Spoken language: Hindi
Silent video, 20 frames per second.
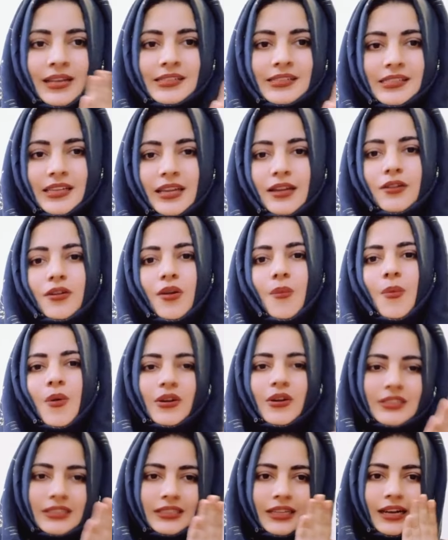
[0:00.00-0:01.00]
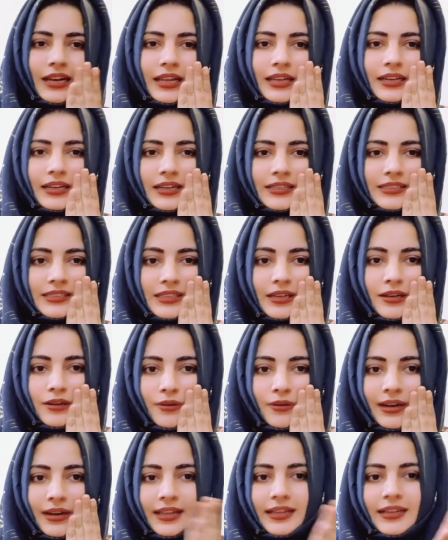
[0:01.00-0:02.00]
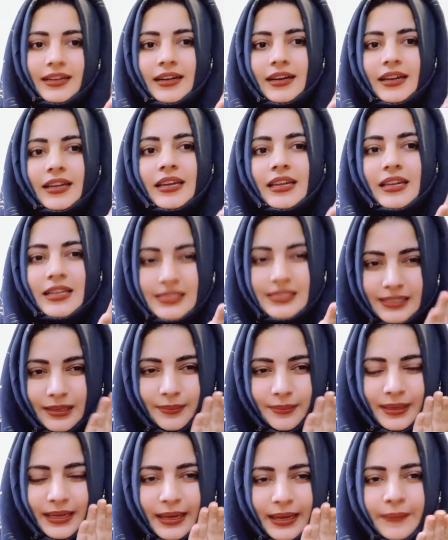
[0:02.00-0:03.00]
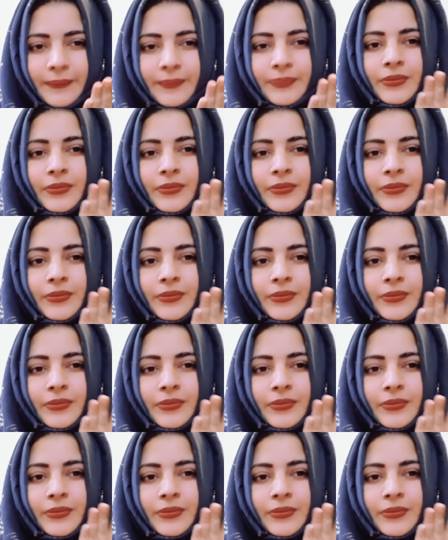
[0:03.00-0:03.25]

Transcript: स्किन को बहुत ज़्यादा लाइक करें स्किन को लाइक करने की रीज़न भी है